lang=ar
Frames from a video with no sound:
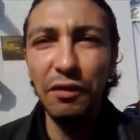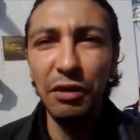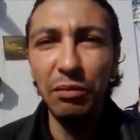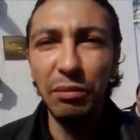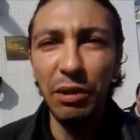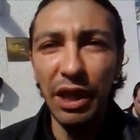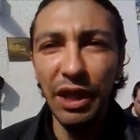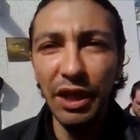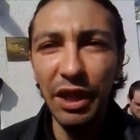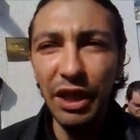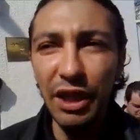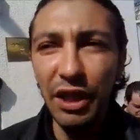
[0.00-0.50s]
في
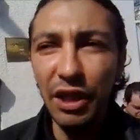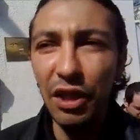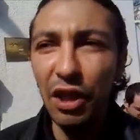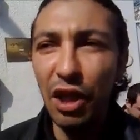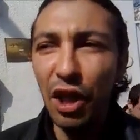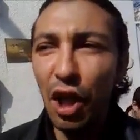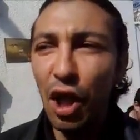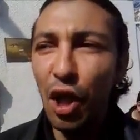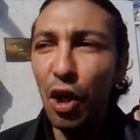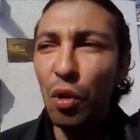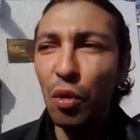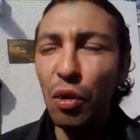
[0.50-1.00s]

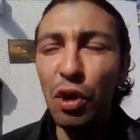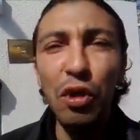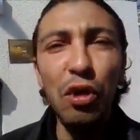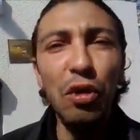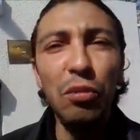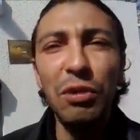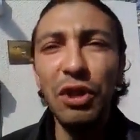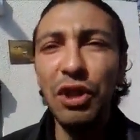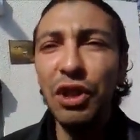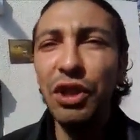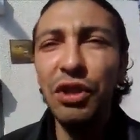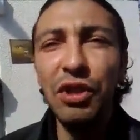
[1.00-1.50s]
البحرين
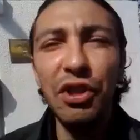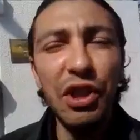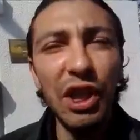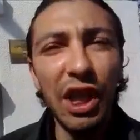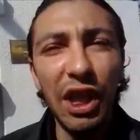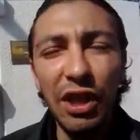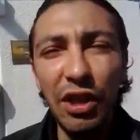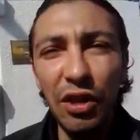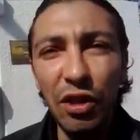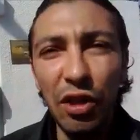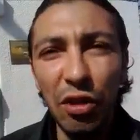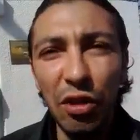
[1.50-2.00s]
وانه ما
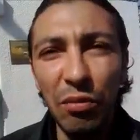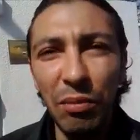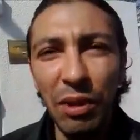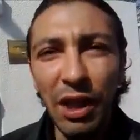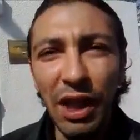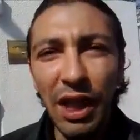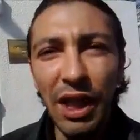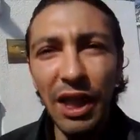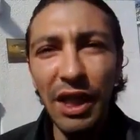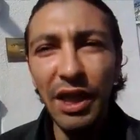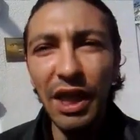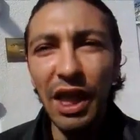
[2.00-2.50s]
جدش عليهم
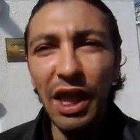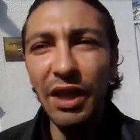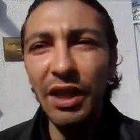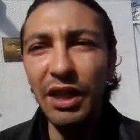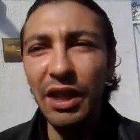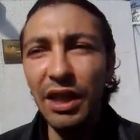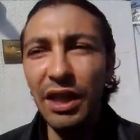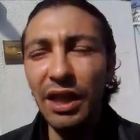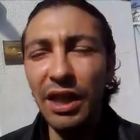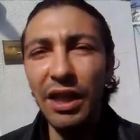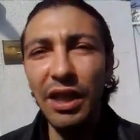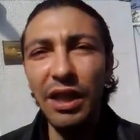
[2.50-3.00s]

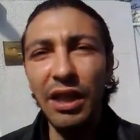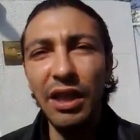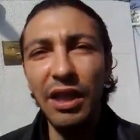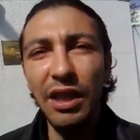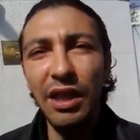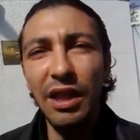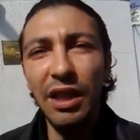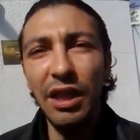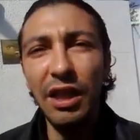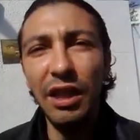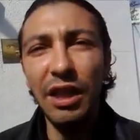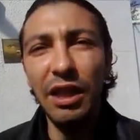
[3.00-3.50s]
يعني
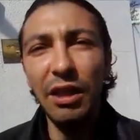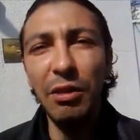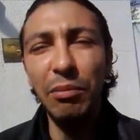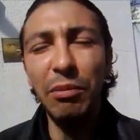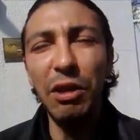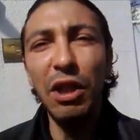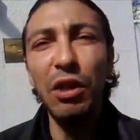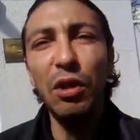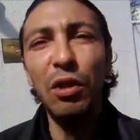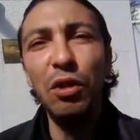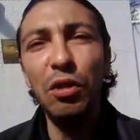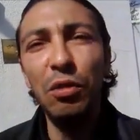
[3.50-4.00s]

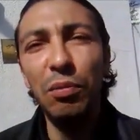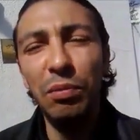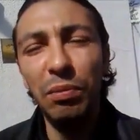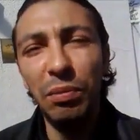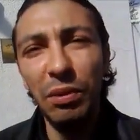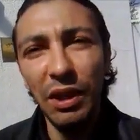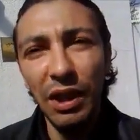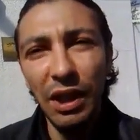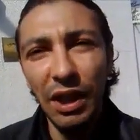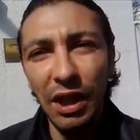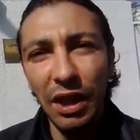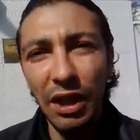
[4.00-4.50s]
الملعوب
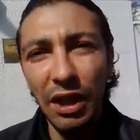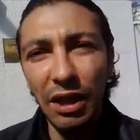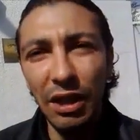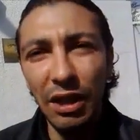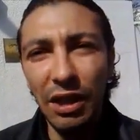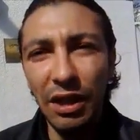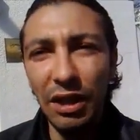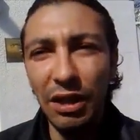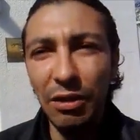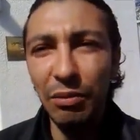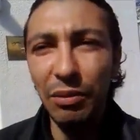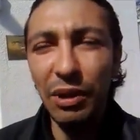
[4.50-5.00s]

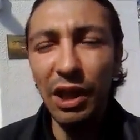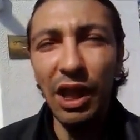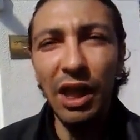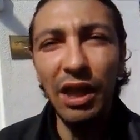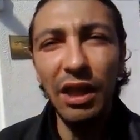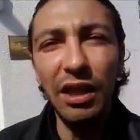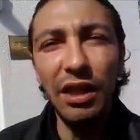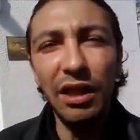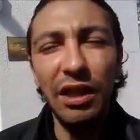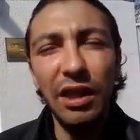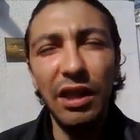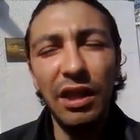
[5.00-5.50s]
آه،
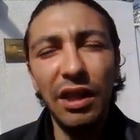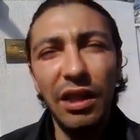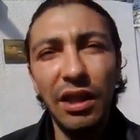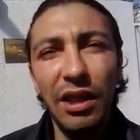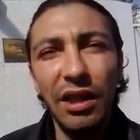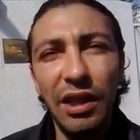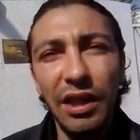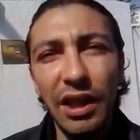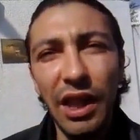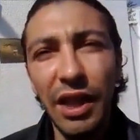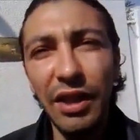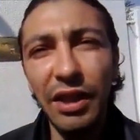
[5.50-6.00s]
بتاع
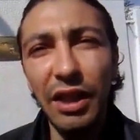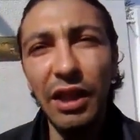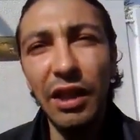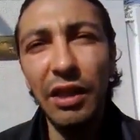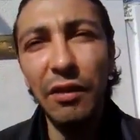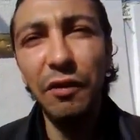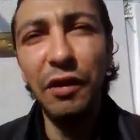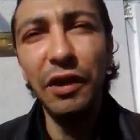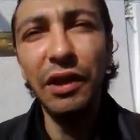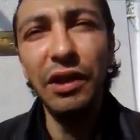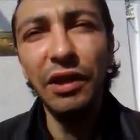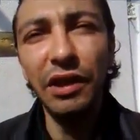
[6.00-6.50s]

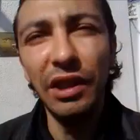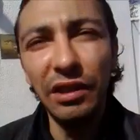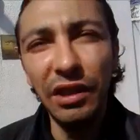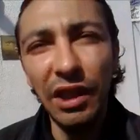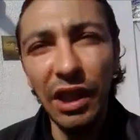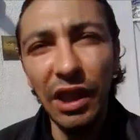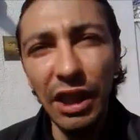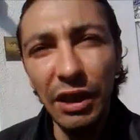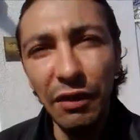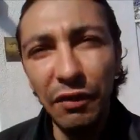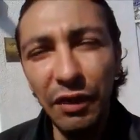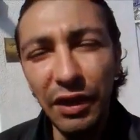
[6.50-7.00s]
يعني الفتنه
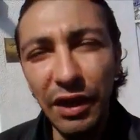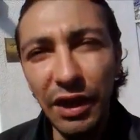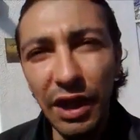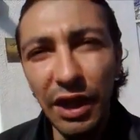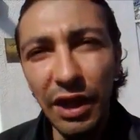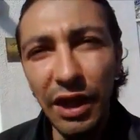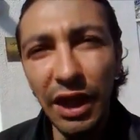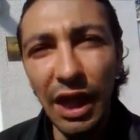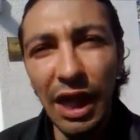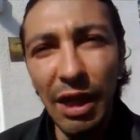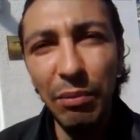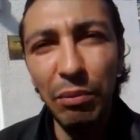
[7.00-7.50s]

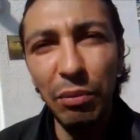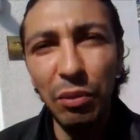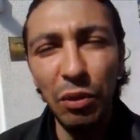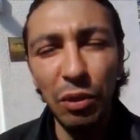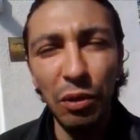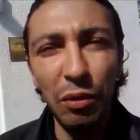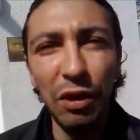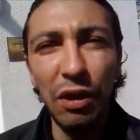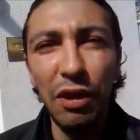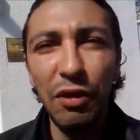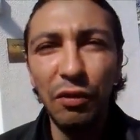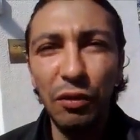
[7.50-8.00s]
الطائفيه اللي
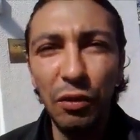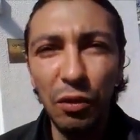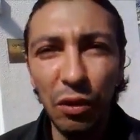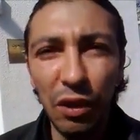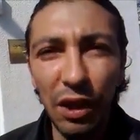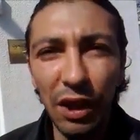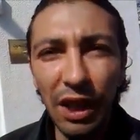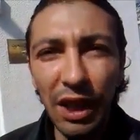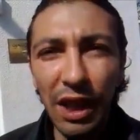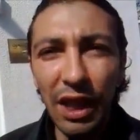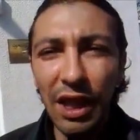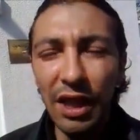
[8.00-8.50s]
حبوا
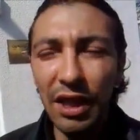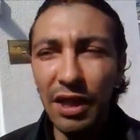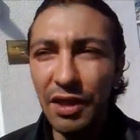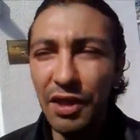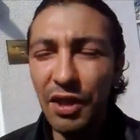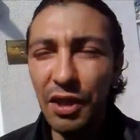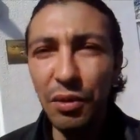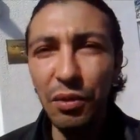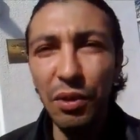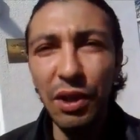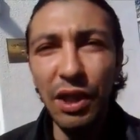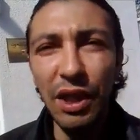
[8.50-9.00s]
يوقفوه
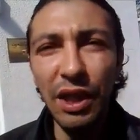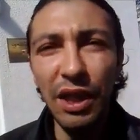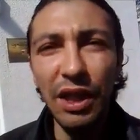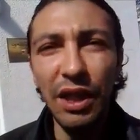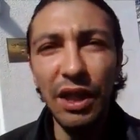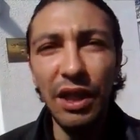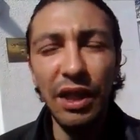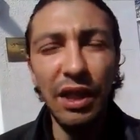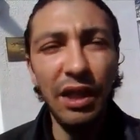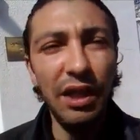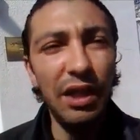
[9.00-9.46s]
سواء